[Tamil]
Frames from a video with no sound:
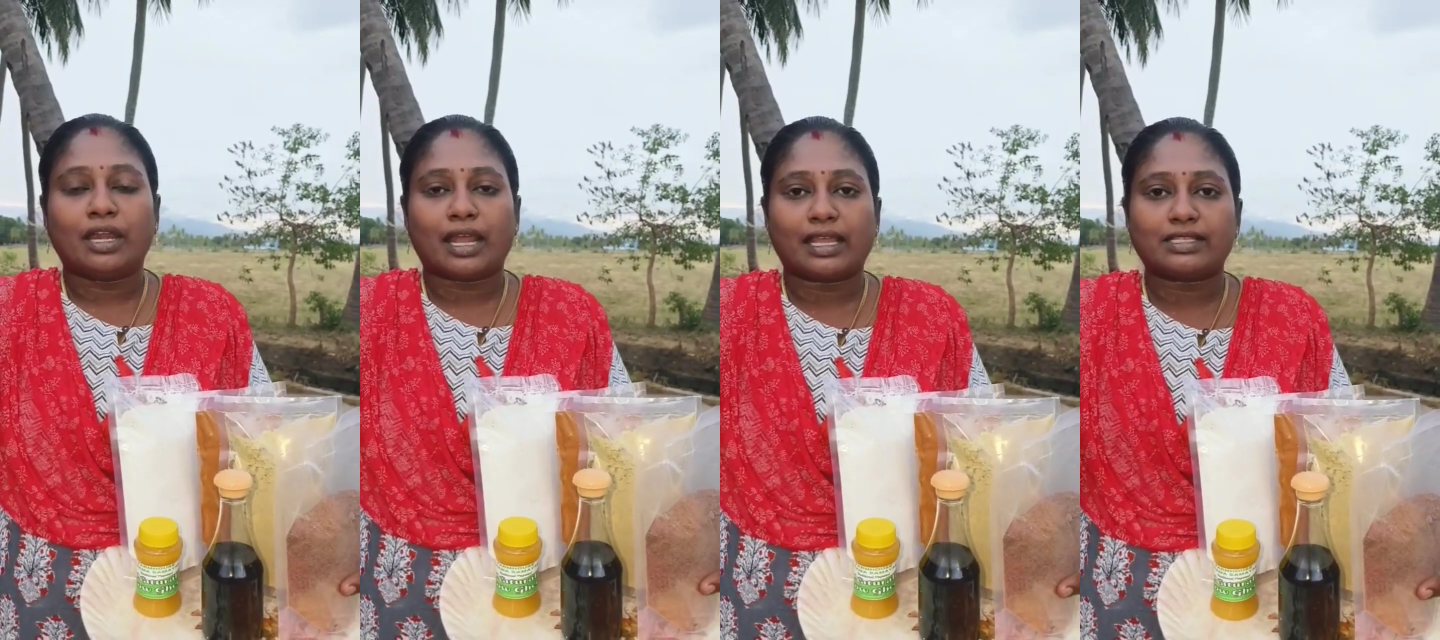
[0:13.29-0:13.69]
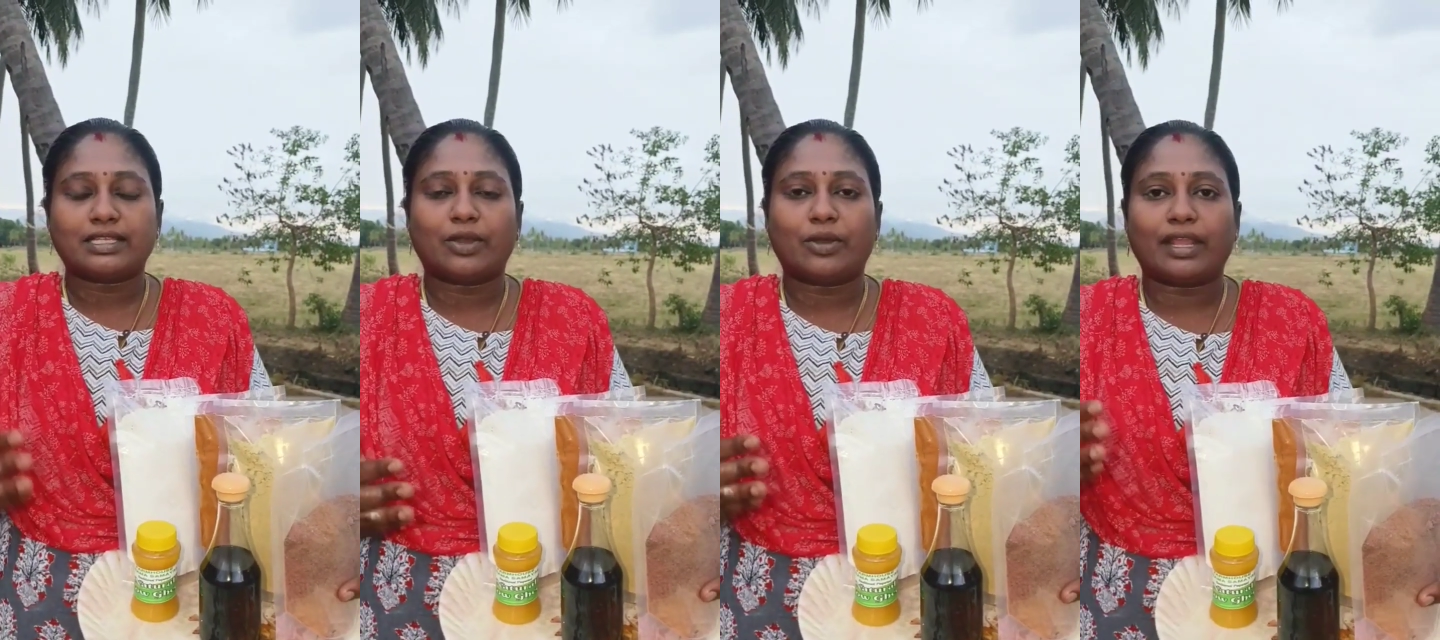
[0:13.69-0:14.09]
நாங்கள்
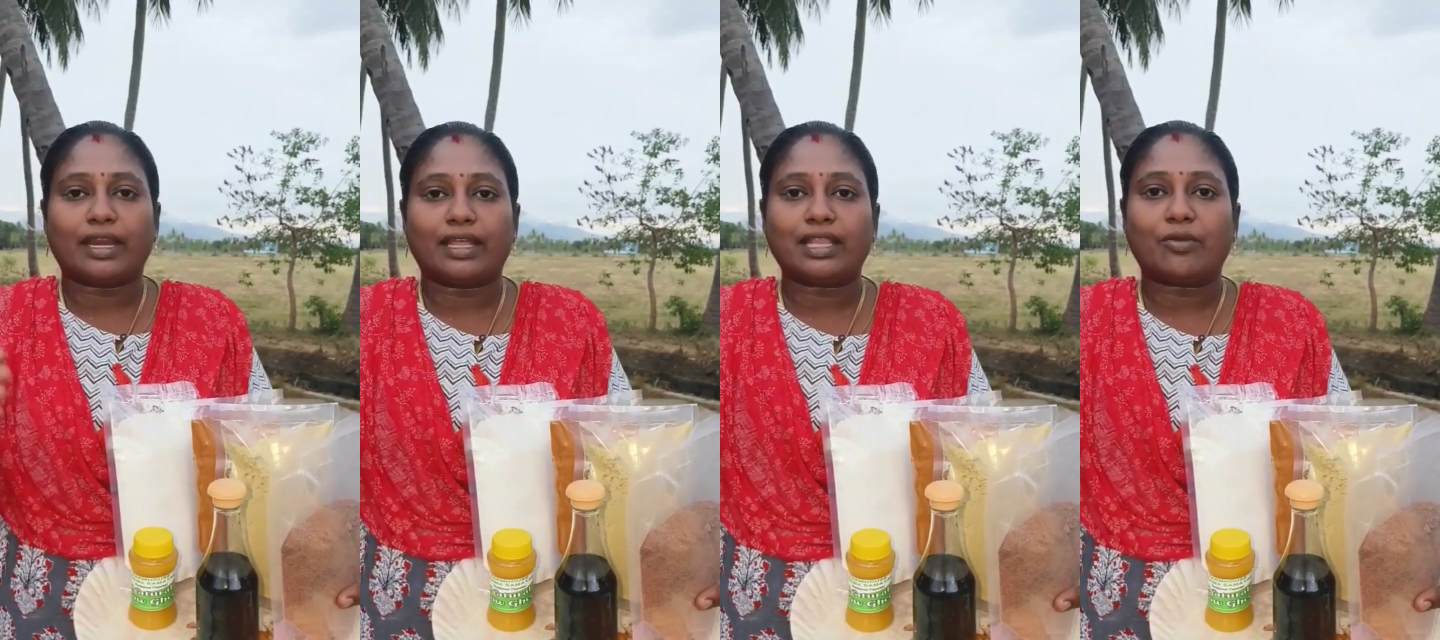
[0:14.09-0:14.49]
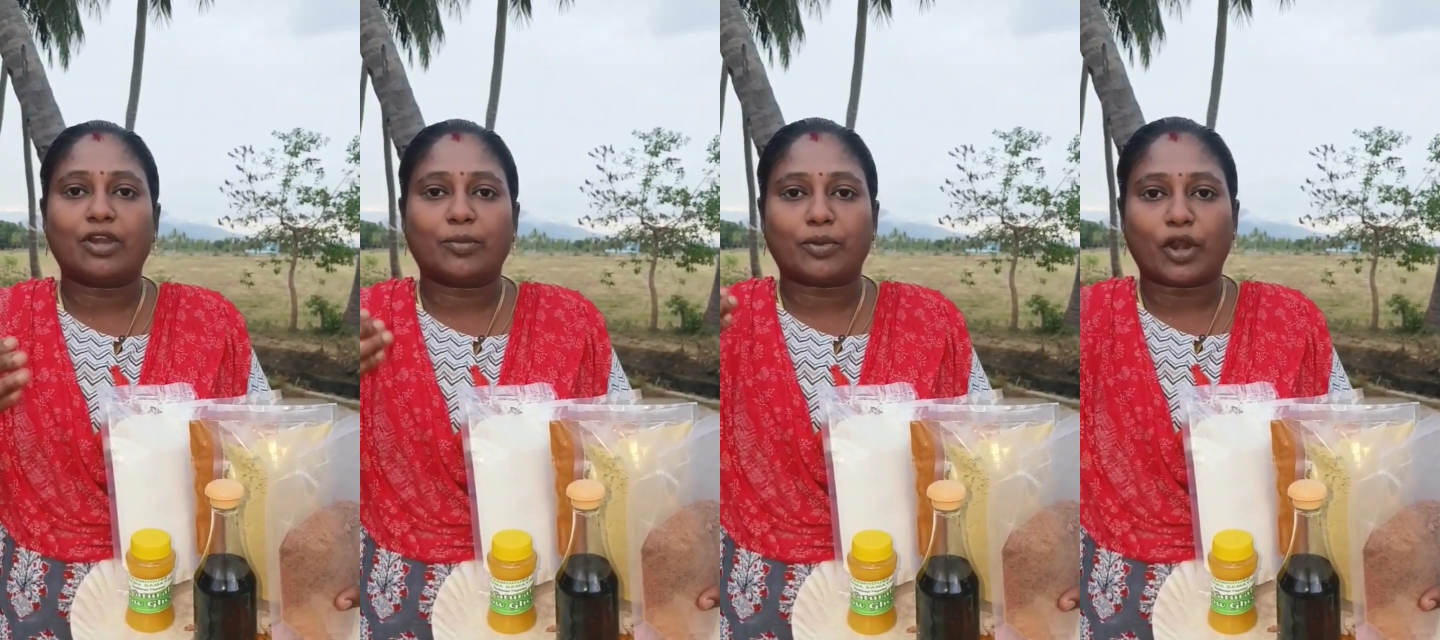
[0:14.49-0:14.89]
எஸ்டி கொரியர்லேருந்து
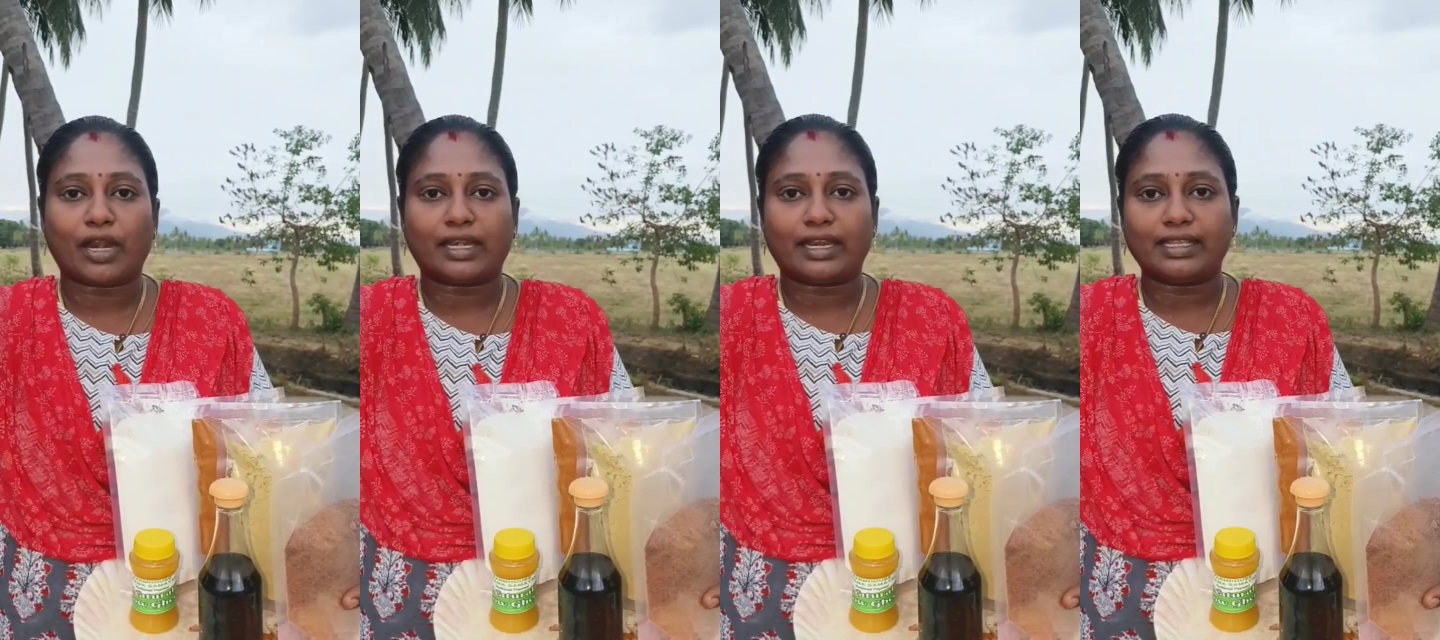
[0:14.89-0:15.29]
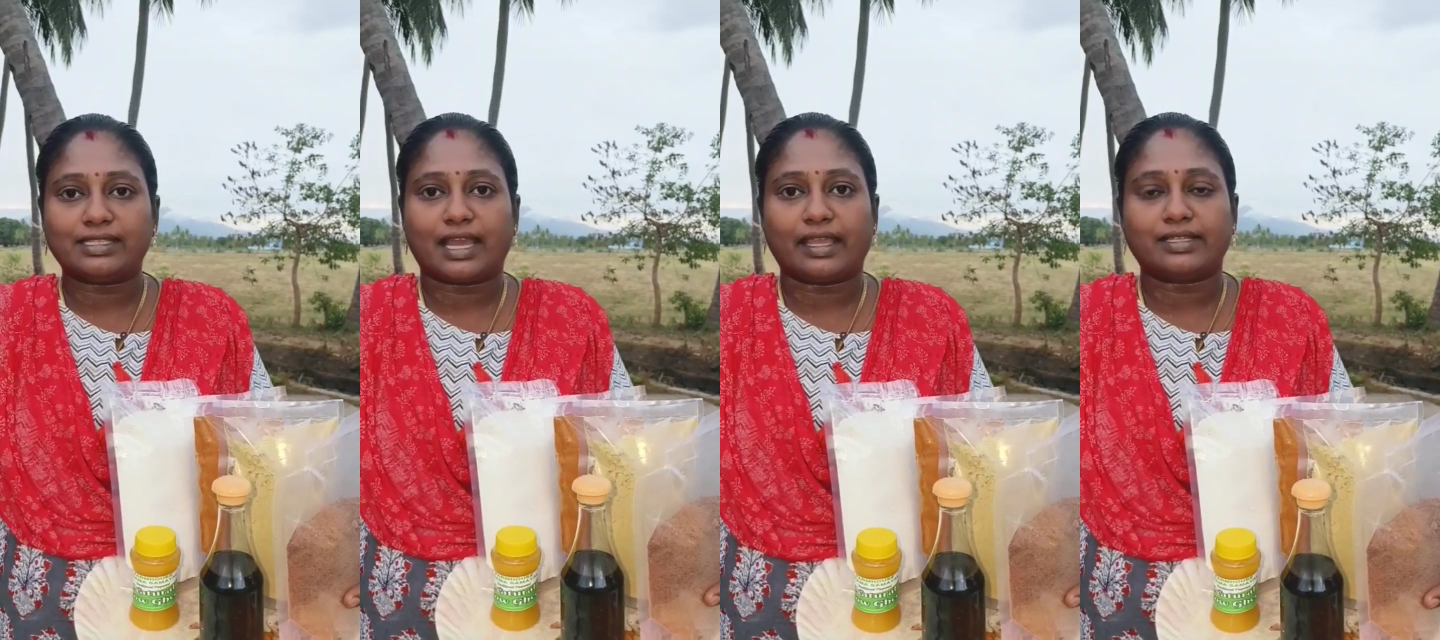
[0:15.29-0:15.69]
அவங்களுக்கு ப்ராடக்ட்
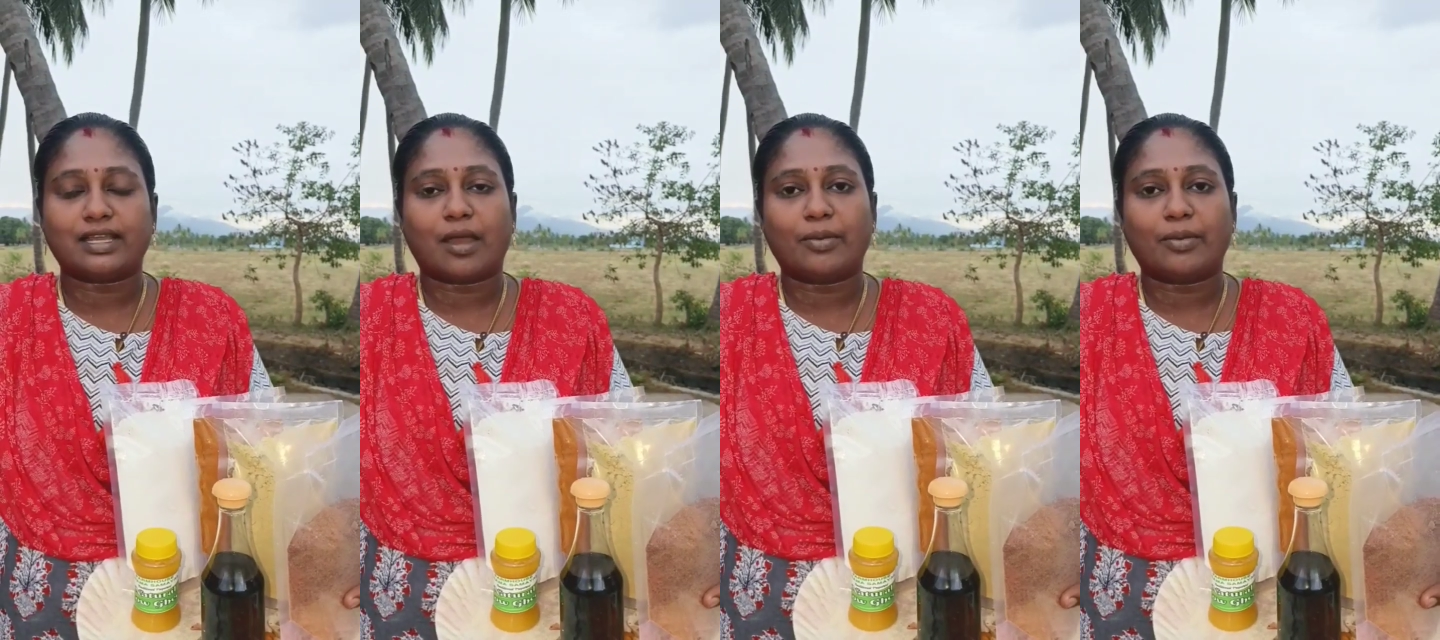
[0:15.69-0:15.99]
ரீச் ஆயிடுச்சா